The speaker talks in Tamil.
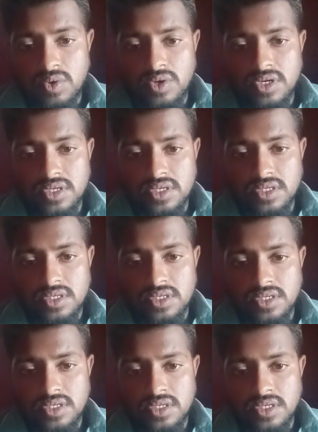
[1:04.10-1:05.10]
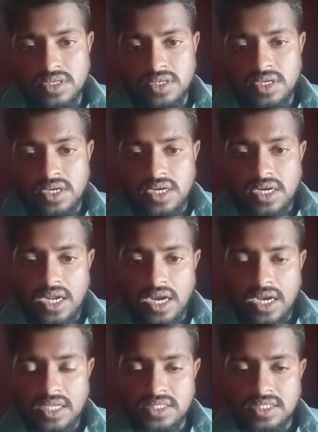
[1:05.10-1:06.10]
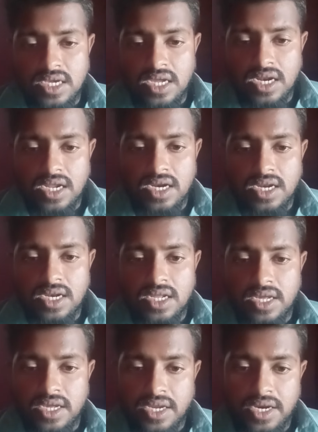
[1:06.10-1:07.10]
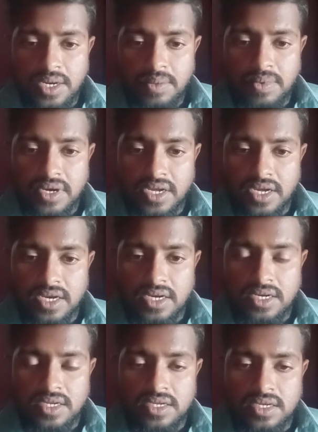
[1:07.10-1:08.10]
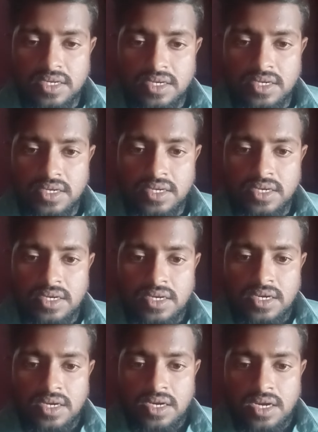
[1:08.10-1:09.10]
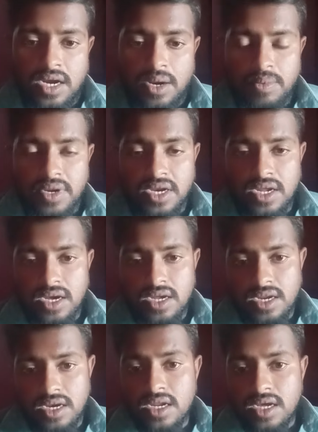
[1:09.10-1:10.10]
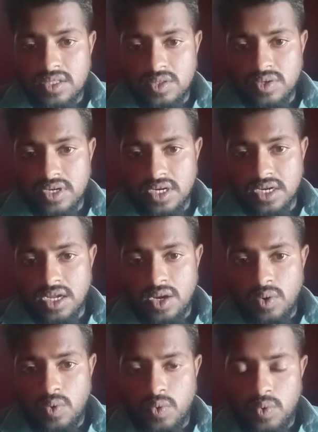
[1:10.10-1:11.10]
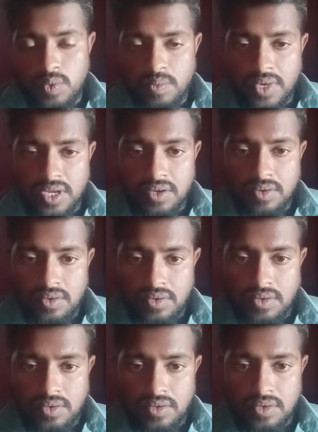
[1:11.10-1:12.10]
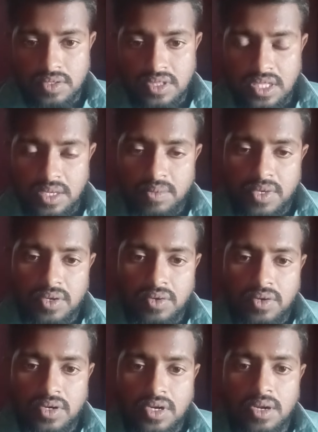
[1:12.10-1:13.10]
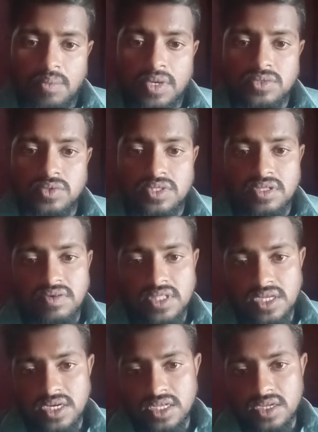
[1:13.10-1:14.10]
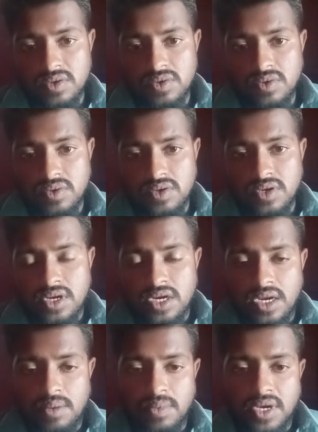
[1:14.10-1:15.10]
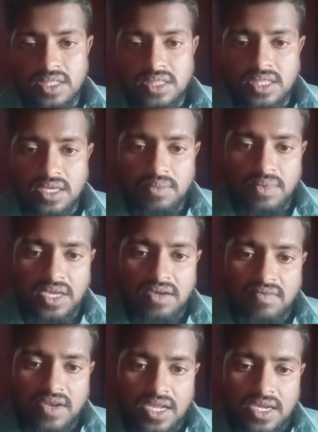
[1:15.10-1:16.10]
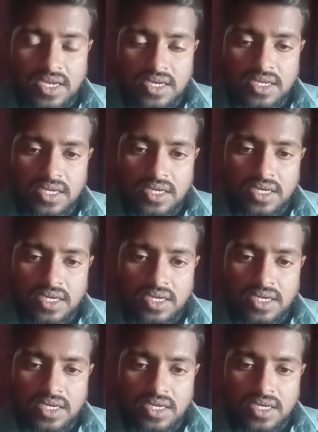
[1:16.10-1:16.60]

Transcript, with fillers: கொண்டு நல்ல செயல்களில் ஈடுபடுங்கள் அப்படின்னா என்ன அர்த்தம்னு கேட்டால் உண்மையும் தீமையும் நம்மளை சுற்றி வந்துக்கிட்டே இருக்கும் நம்ம தீமையை விலக்கிட்டு